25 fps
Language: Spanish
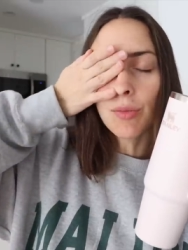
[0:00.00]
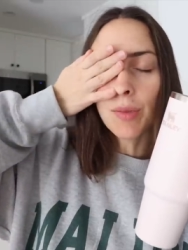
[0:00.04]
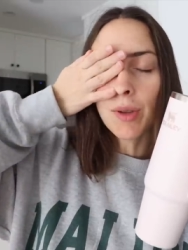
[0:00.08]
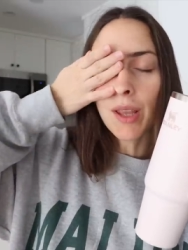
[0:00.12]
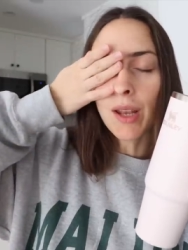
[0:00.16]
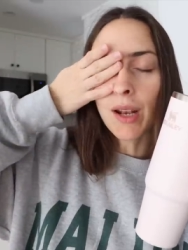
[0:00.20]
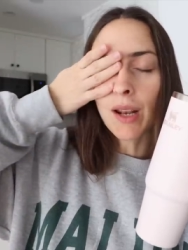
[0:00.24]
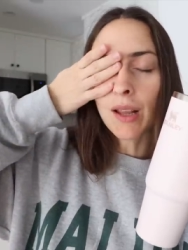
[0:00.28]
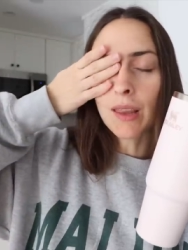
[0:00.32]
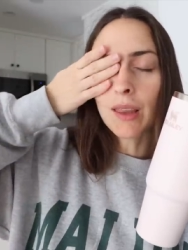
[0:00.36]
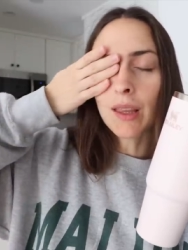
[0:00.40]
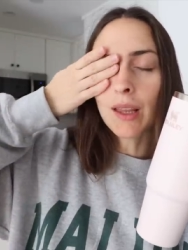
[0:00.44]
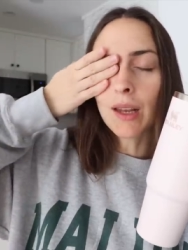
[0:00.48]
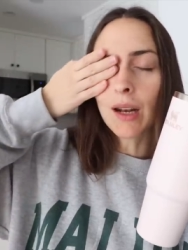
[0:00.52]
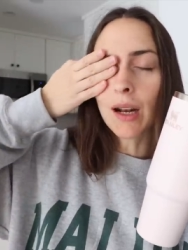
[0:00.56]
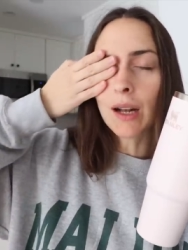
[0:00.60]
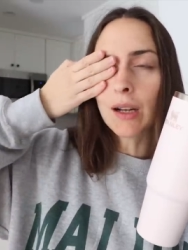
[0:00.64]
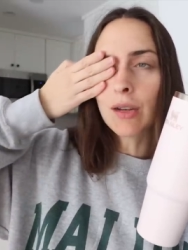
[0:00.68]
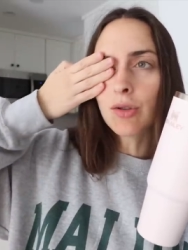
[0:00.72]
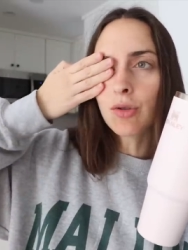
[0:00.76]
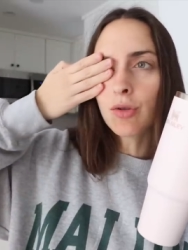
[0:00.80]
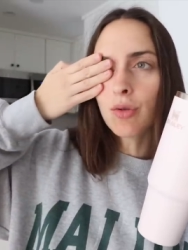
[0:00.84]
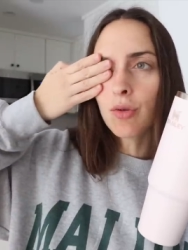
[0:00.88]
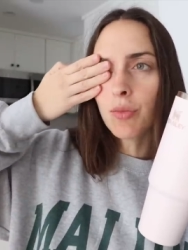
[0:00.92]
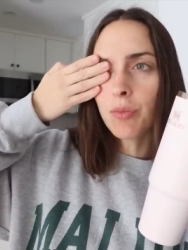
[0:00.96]
mañana cierra el
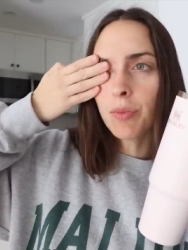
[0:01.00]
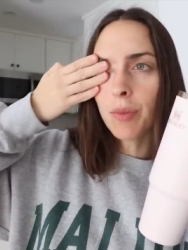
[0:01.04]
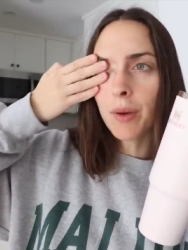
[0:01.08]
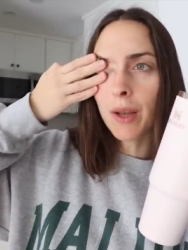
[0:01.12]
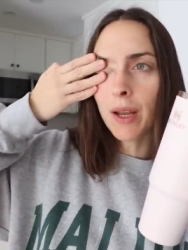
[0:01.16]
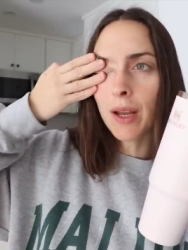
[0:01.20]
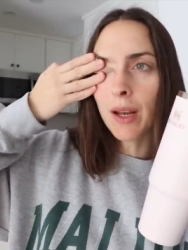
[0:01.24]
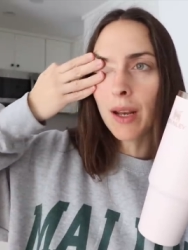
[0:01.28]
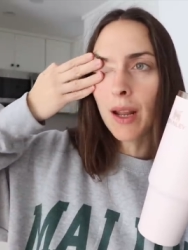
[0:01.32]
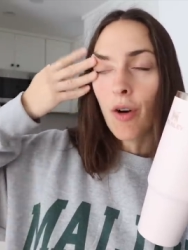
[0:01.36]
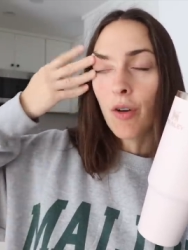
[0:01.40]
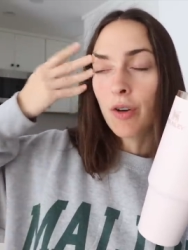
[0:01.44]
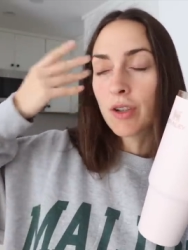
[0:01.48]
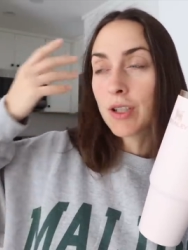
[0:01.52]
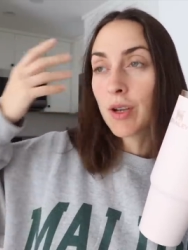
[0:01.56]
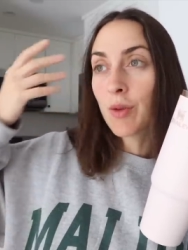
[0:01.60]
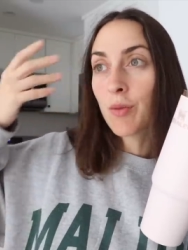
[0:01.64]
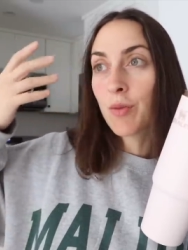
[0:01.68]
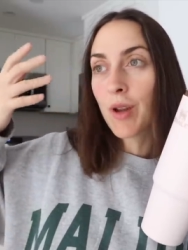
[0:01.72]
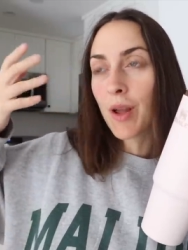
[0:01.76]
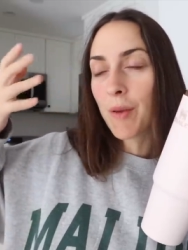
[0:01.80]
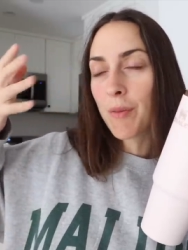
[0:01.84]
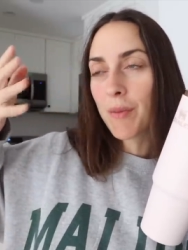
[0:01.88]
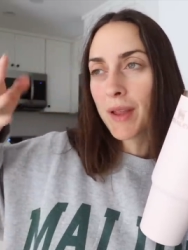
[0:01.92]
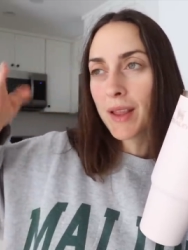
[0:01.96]
súper, hoy
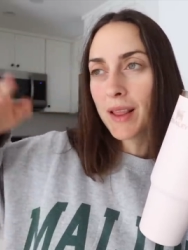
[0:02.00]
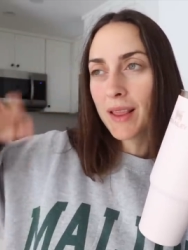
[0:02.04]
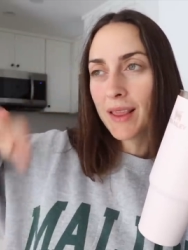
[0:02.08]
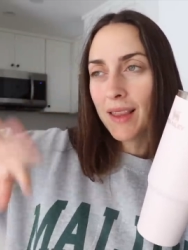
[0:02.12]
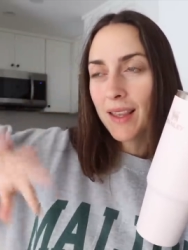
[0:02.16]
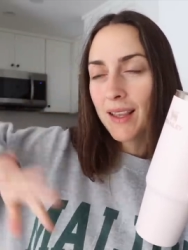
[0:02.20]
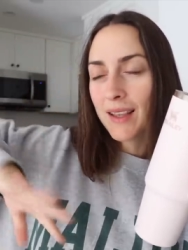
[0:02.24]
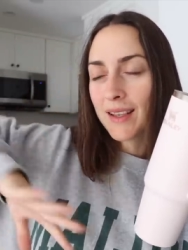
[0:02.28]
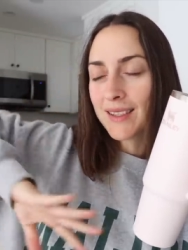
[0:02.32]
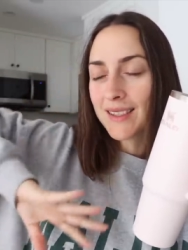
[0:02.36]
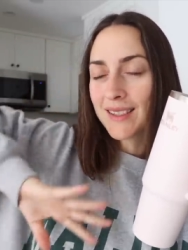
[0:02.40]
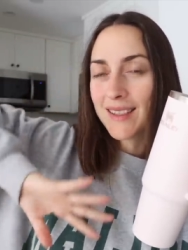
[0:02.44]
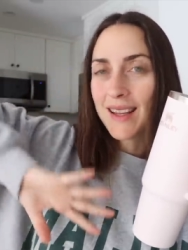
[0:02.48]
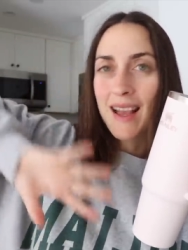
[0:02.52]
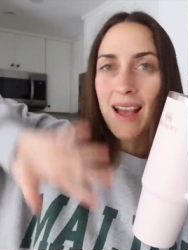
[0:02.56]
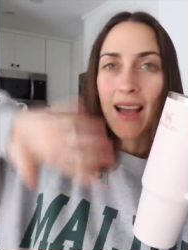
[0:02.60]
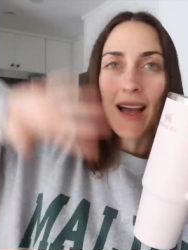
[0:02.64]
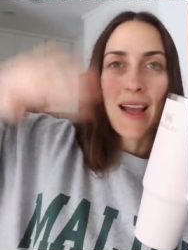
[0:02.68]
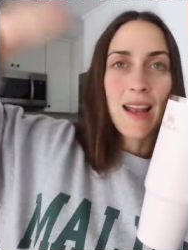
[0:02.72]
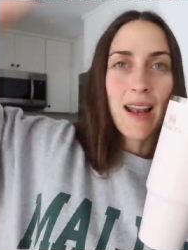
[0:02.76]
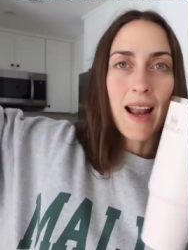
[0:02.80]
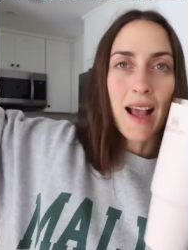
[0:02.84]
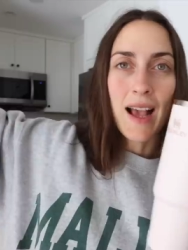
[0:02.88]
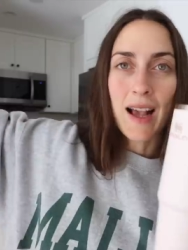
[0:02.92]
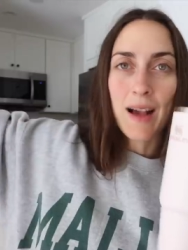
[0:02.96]
seguramente sea
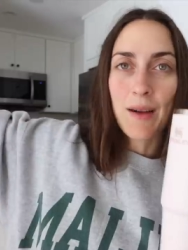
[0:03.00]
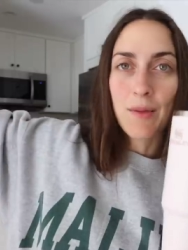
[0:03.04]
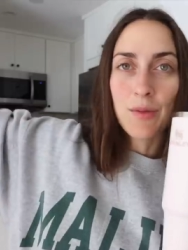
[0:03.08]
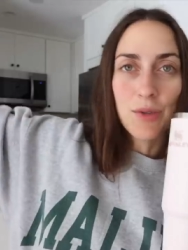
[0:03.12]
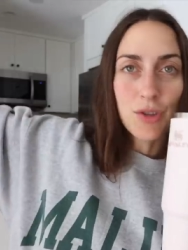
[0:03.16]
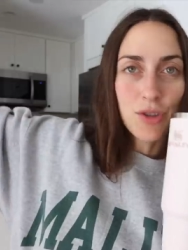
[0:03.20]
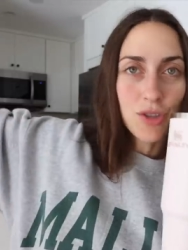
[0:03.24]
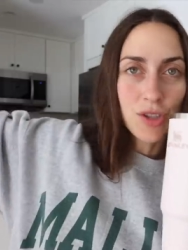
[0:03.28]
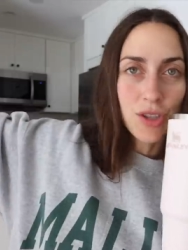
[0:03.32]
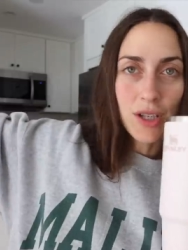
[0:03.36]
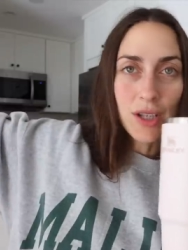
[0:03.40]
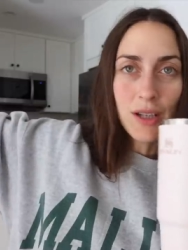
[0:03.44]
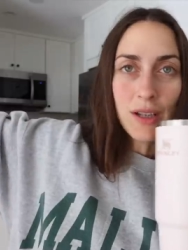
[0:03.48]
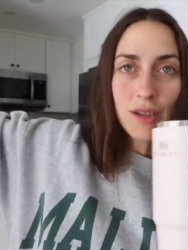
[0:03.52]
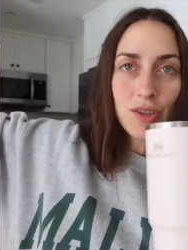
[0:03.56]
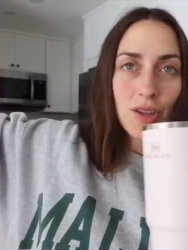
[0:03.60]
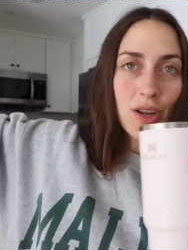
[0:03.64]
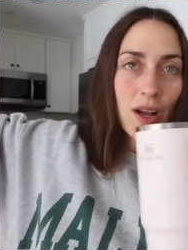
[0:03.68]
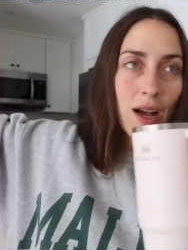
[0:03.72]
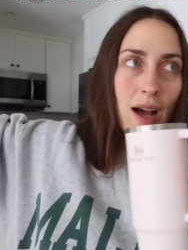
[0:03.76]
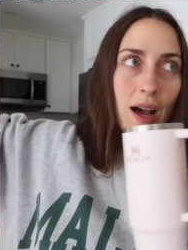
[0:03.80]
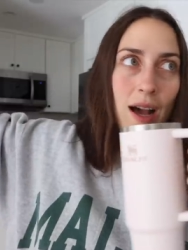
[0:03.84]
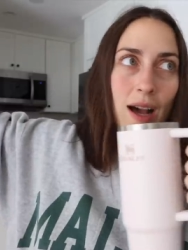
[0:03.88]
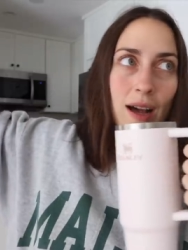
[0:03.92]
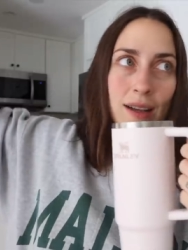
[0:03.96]
el acabose, o
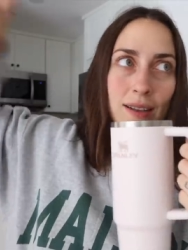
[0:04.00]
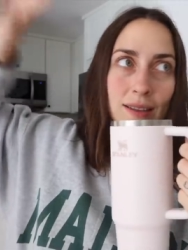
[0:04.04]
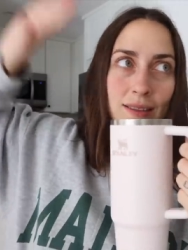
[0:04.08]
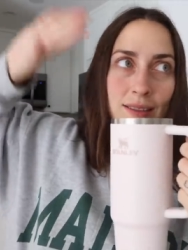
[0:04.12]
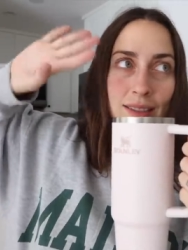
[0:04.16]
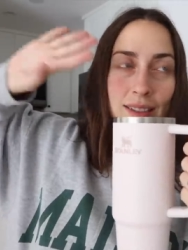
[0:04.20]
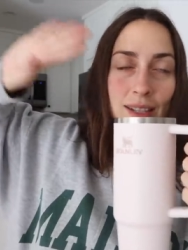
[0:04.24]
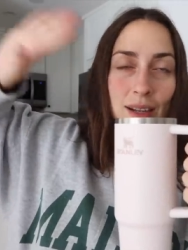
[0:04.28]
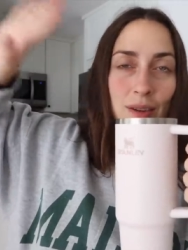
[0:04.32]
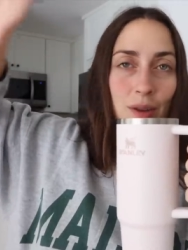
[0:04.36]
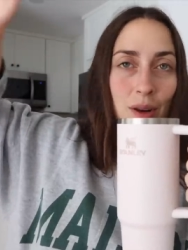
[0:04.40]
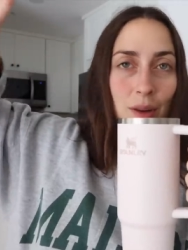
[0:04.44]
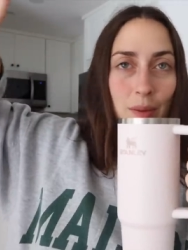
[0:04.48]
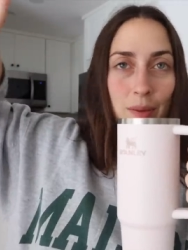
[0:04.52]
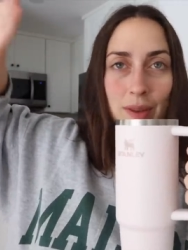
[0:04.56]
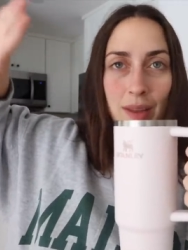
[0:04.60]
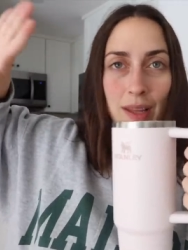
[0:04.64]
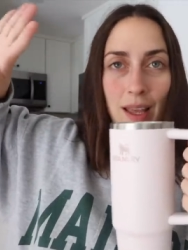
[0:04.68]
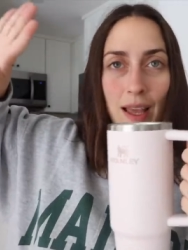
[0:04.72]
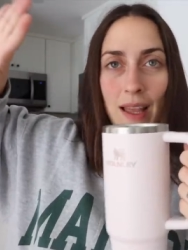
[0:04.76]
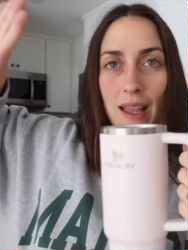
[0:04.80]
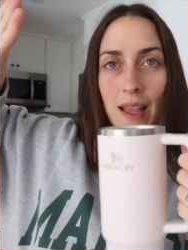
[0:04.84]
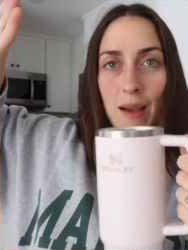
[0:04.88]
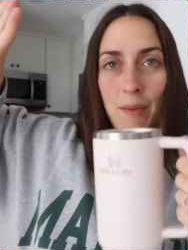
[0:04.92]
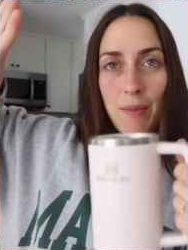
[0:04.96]
sea,
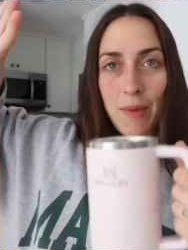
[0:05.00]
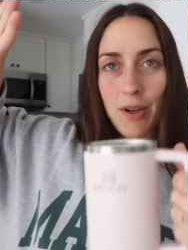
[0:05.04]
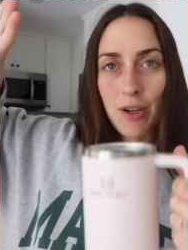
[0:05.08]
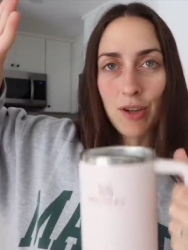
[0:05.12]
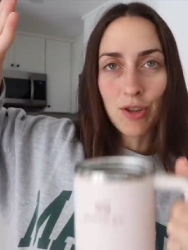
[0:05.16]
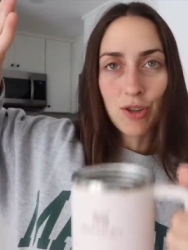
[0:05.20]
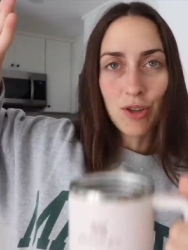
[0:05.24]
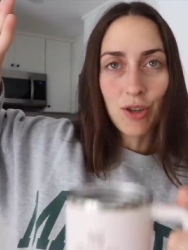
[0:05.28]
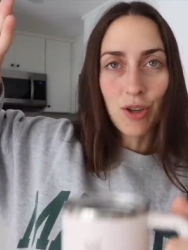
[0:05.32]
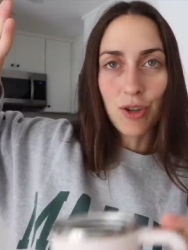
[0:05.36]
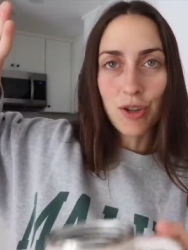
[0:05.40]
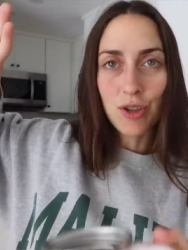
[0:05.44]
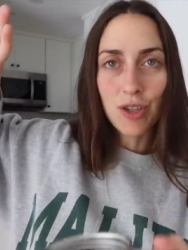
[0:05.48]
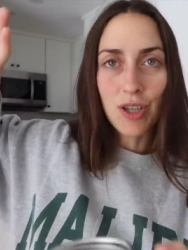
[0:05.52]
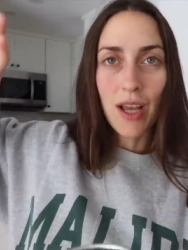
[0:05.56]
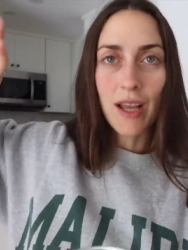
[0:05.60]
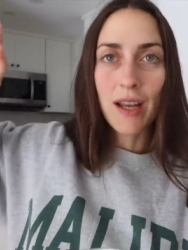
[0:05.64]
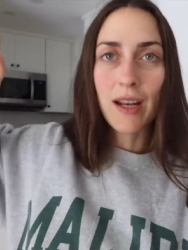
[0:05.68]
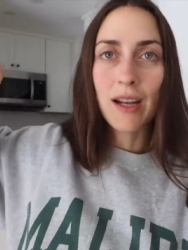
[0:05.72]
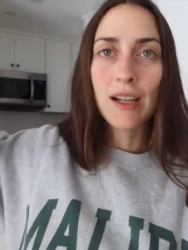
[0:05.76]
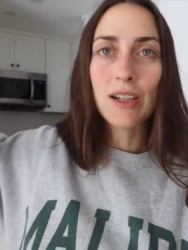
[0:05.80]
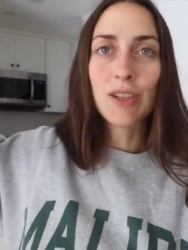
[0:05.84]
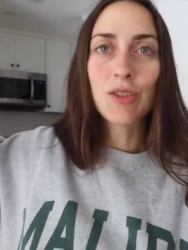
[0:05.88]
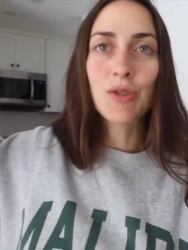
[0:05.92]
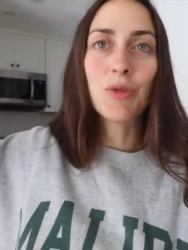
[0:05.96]
seguramente haya menos cosas
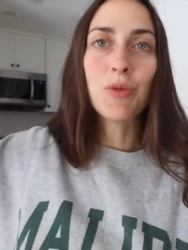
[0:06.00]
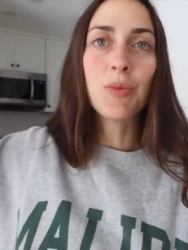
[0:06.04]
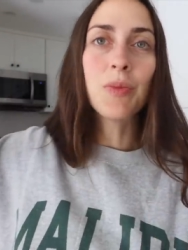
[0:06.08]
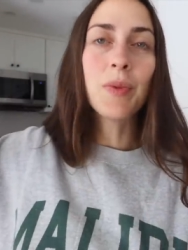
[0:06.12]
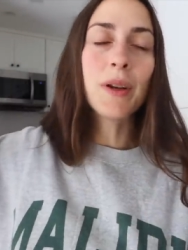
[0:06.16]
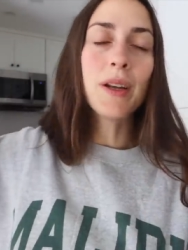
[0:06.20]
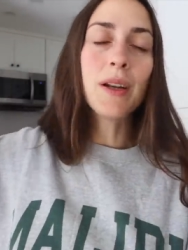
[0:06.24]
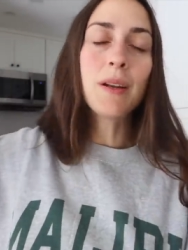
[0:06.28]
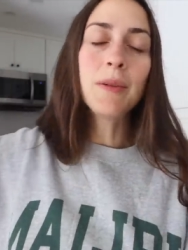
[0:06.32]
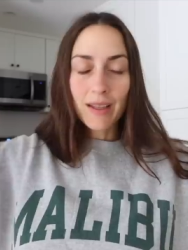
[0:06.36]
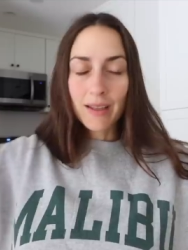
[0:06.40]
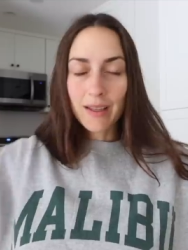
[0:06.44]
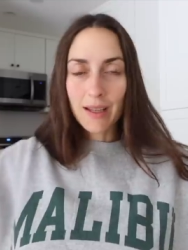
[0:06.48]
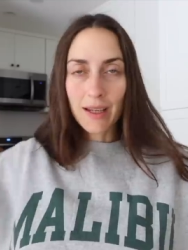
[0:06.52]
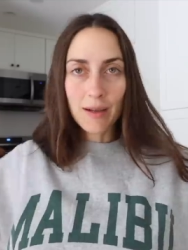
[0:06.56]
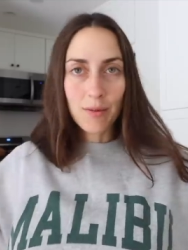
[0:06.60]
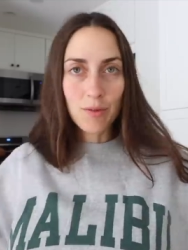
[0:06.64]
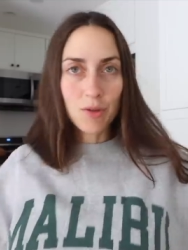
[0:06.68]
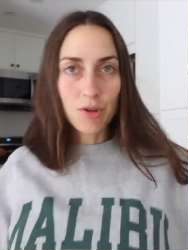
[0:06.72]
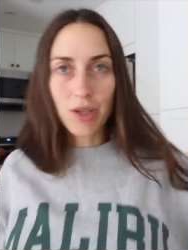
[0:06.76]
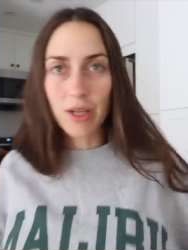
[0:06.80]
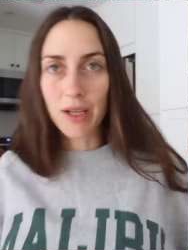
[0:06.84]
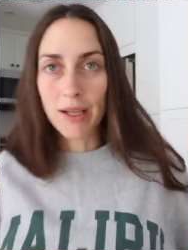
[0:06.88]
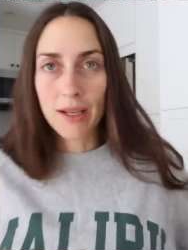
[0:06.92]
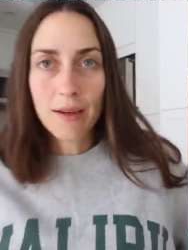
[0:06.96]
en el súper,
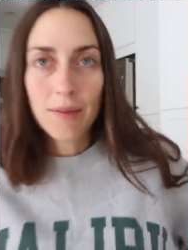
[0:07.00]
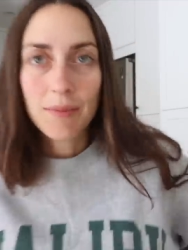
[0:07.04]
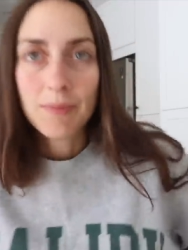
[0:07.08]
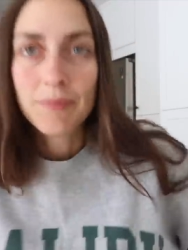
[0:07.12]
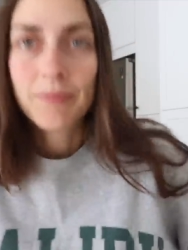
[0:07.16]
tenemos que ir.